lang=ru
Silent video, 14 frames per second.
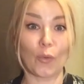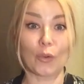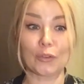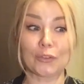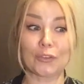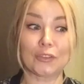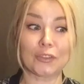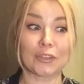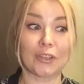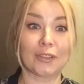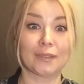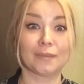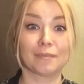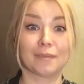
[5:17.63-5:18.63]
от
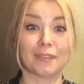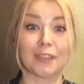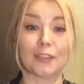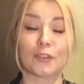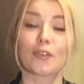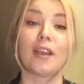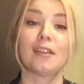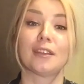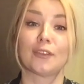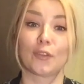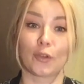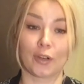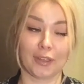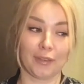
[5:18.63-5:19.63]
натуральной
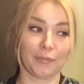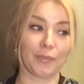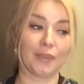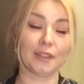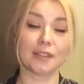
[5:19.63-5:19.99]
норки.